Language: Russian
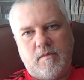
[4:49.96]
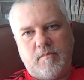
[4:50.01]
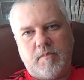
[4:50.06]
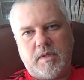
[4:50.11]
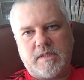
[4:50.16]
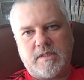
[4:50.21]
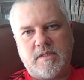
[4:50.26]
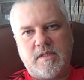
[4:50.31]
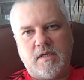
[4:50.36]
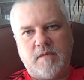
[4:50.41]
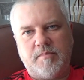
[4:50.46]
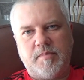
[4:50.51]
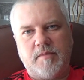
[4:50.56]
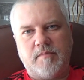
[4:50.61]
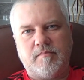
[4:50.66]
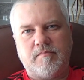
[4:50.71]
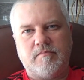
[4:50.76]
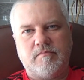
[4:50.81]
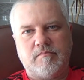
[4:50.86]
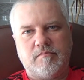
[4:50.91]

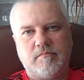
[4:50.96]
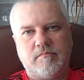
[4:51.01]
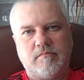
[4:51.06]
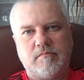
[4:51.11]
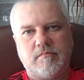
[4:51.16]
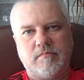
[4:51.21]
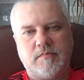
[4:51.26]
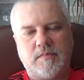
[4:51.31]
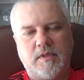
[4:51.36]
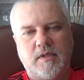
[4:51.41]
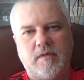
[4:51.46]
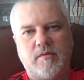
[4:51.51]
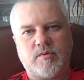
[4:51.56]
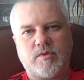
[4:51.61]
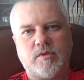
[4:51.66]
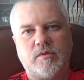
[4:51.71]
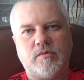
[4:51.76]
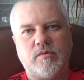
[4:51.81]
Потерпим, я уже